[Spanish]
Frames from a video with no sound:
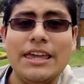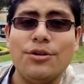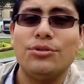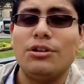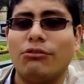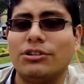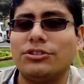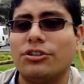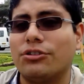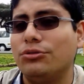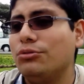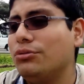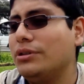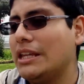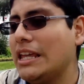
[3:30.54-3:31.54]
y un encuentro
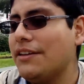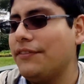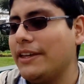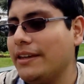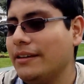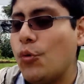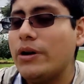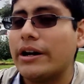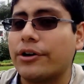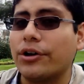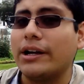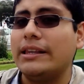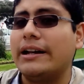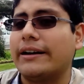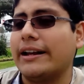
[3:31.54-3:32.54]
con un Eevee, una
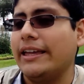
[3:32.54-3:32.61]
roca del